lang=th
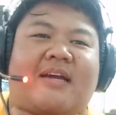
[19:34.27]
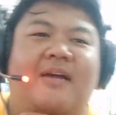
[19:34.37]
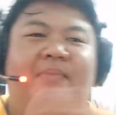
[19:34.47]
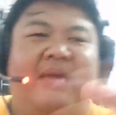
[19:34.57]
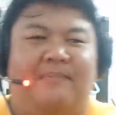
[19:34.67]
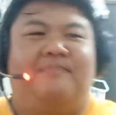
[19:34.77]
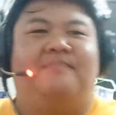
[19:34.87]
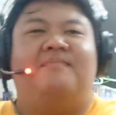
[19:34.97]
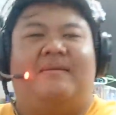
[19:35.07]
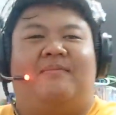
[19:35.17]
คือบีบ
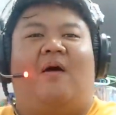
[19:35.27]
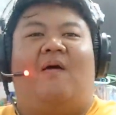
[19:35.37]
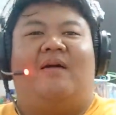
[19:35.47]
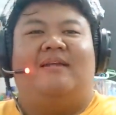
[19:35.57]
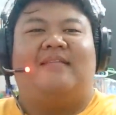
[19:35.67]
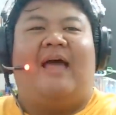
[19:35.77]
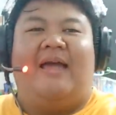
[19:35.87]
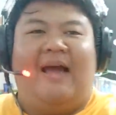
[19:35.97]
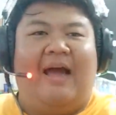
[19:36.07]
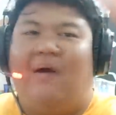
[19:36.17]
บีบคอเนี่ยตา
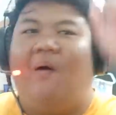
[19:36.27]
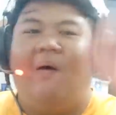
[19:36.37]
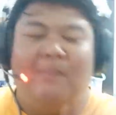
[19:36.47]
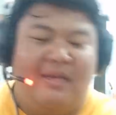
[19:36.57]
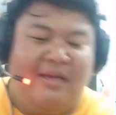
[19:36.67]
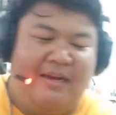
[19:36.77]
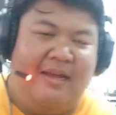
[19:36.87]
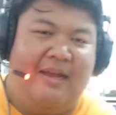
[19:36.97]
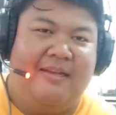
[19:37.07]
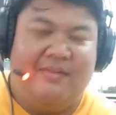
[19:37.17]
ยคาคอไปเลยนะ